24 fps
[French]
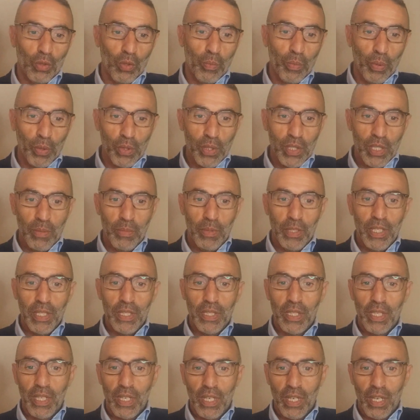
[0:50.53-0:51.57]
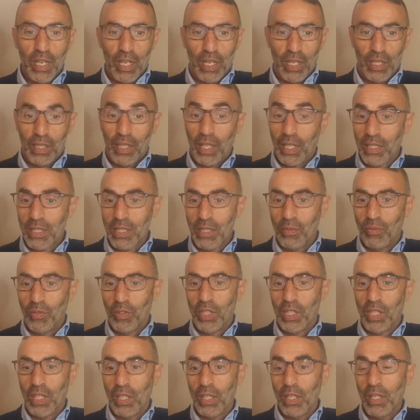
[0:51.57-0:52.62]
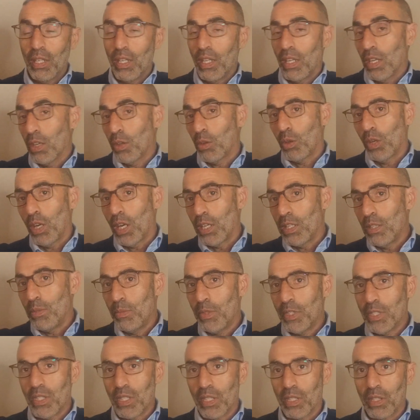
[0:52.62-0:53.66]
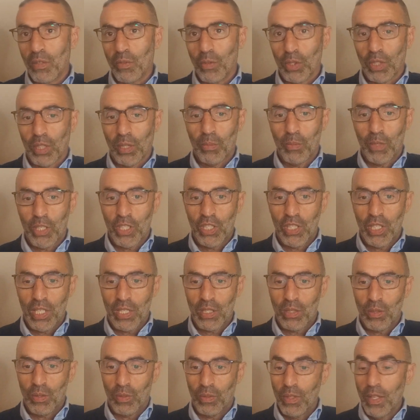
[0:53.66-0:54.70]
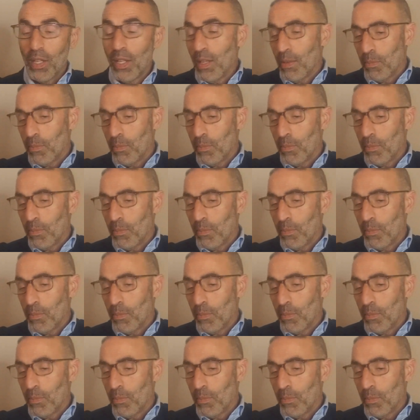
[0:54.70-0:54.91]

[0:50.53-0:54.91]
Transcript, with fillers: possibilités et d'activités, et que la limite, c'était votre imagination.